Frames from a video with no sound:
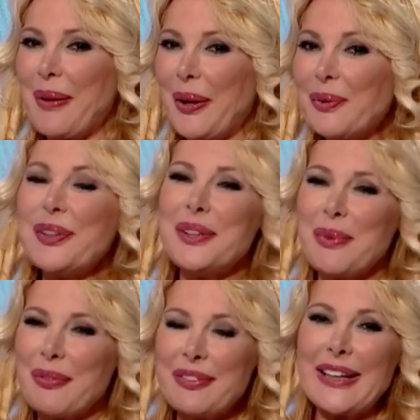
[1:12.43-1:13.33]

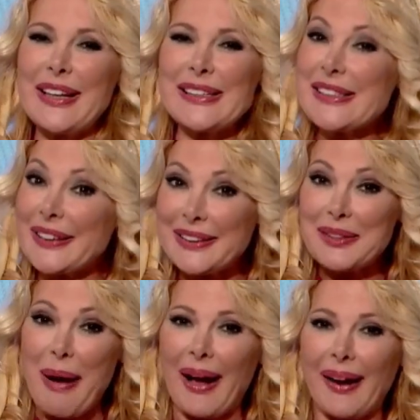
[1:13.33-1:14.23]
penultimo fine
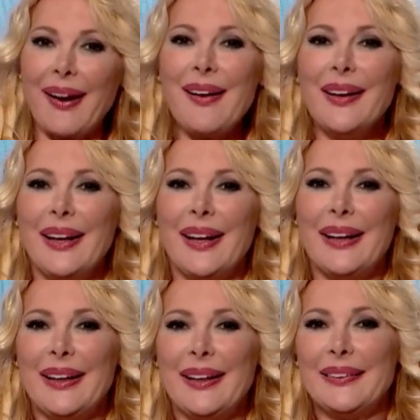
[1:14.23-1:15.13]
settimana
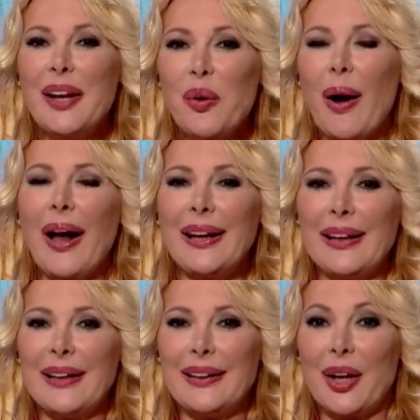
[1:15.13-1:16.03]
eh, nel quale
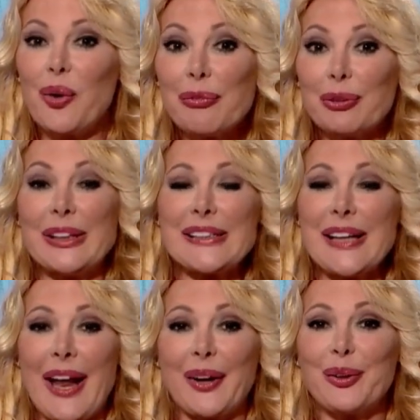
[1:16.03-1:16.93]
il Golfo di
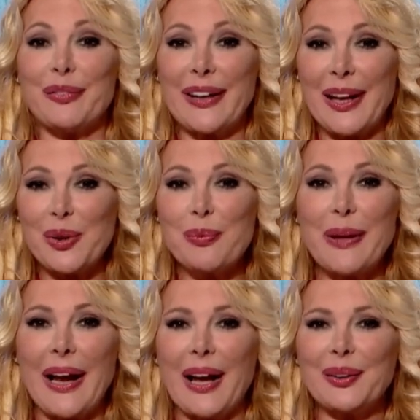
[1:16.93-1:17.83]
Salerno viene
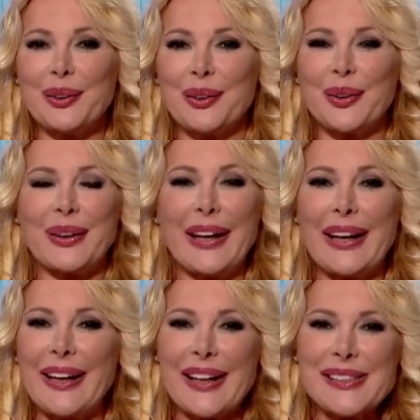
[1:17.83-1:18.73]
illuminato con
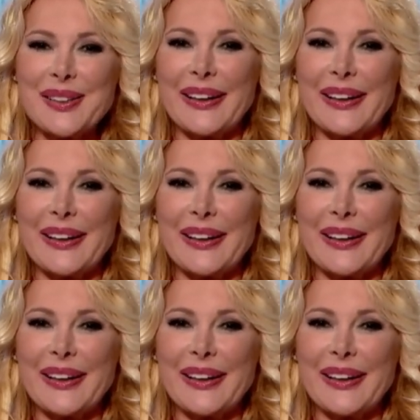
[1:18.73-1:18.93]
le creazioni